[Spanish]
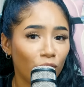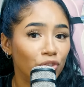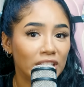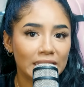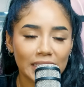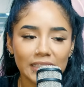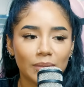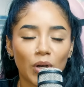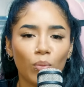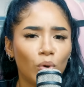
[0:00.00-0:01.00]

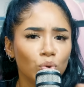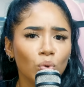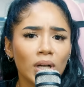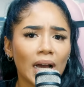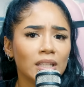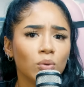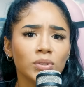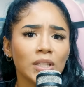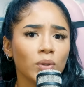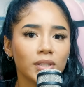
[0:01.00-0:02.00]
contentísima, como nunca
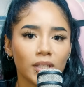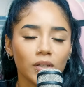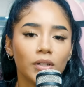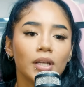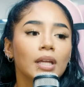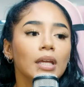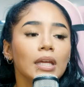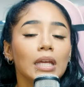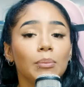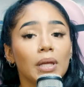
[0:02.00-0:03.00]
ningún año anterior.
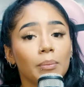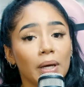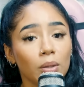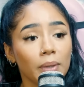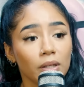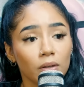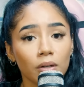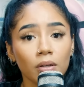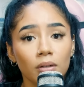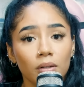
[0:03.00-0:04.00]
Y mi hermano
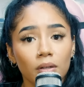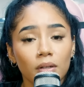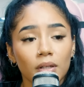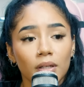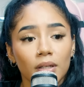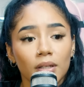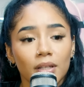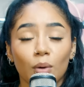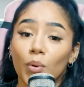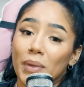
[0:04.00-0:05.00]
mayor,
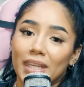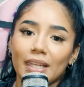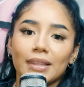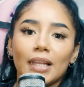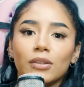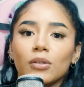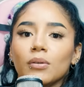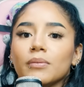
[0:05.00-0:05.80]
como me quiere tanto,